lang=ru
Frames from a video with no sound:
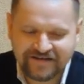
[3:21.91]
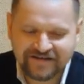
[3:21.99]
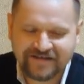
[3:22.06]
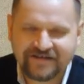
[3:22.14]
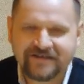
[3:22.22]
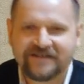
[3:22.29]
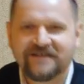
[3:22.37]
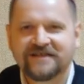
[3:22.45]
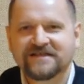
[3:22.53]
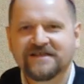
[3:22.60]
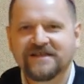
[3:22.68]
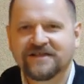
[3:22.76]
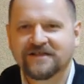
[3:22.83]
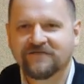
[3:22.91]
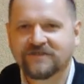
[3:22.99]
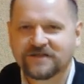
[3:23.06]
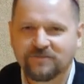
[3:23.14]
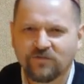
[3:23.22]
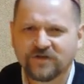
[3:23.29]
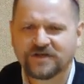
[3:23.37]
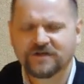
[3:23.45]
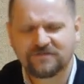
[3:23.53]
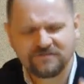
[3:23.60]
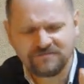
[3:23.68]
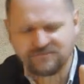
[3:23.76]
э, если это возможно, то